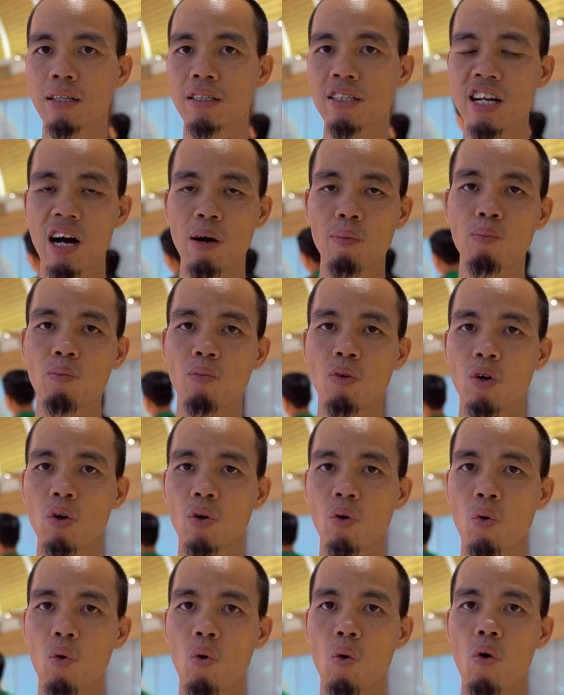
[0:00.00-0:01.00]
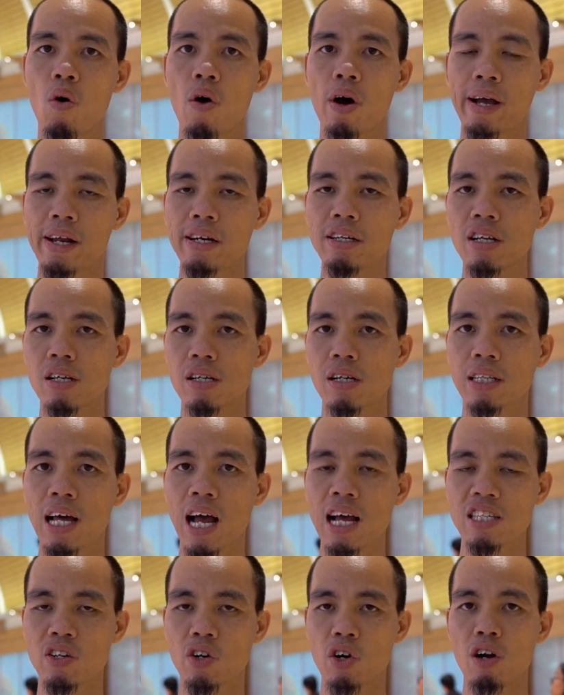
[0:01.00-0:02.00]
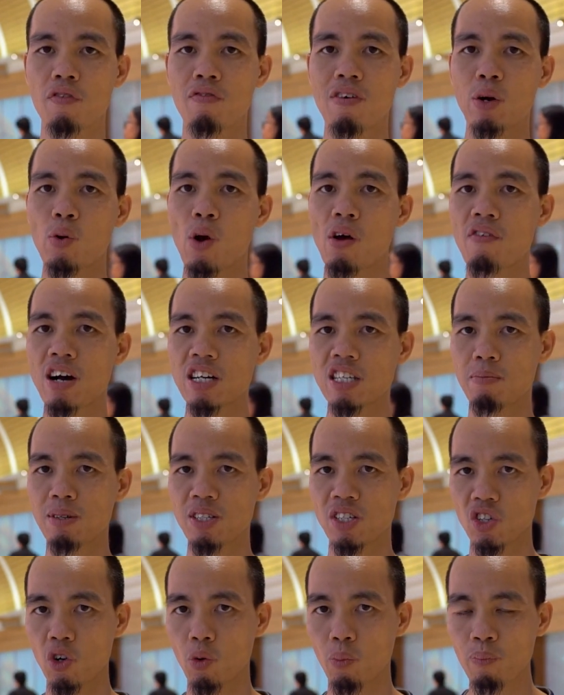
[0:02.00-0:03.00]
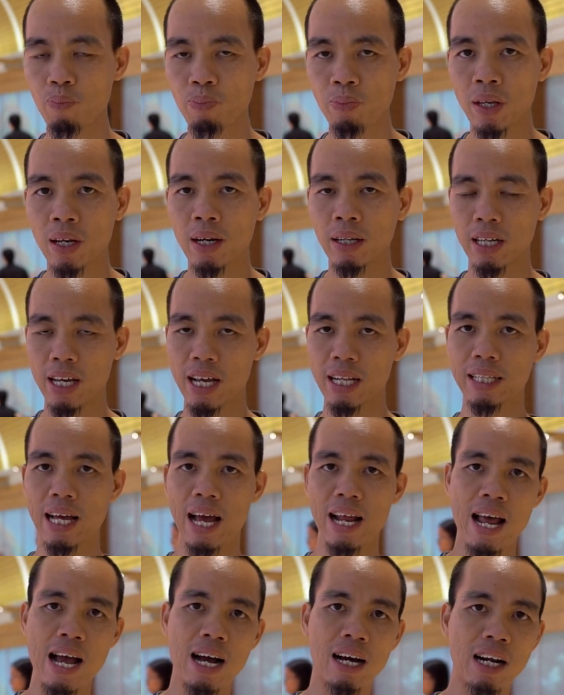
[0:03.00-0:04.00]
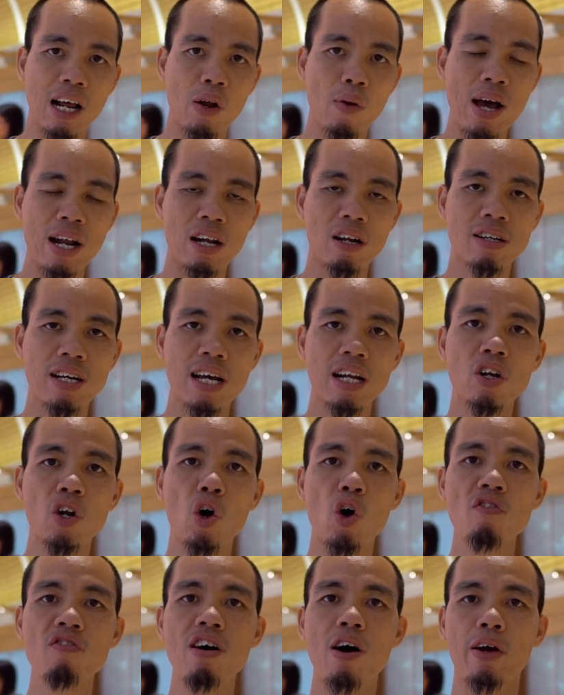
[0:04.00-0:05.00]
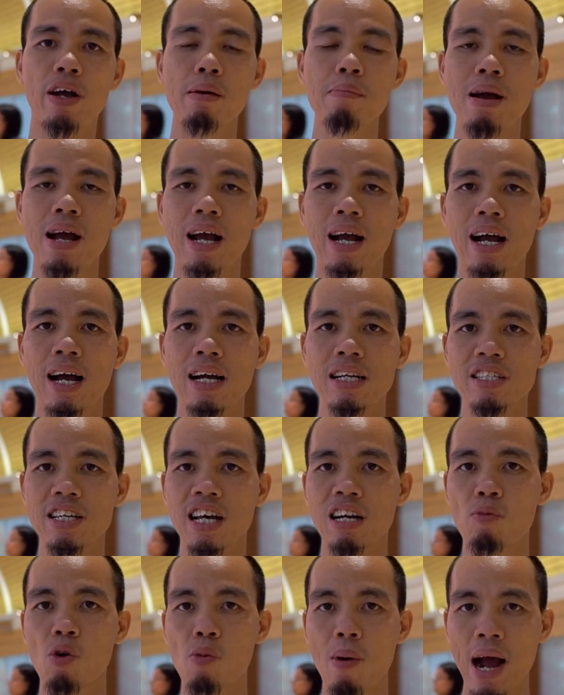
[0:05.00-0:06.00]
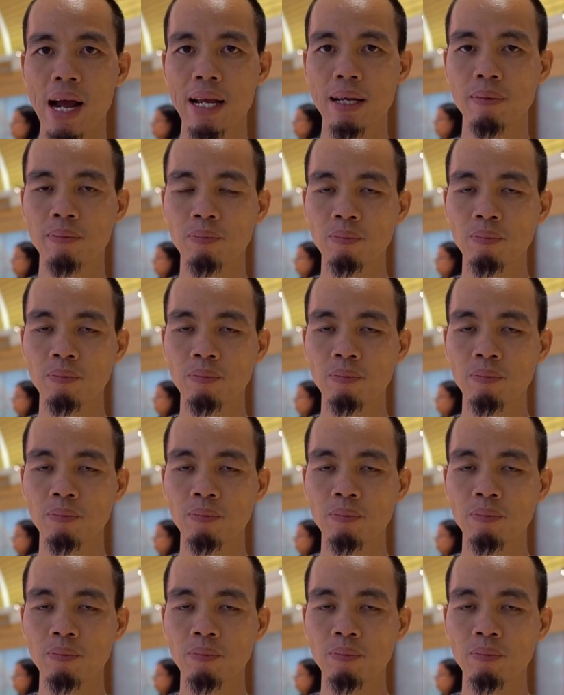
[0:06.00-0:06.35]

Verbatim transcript: di động của cái nước sở tại, sau đó nó phát wifi cho mình sử dụng. Thì hiện tại đang ở Đài Loan nó kết nối vào cái mạng China Mobile,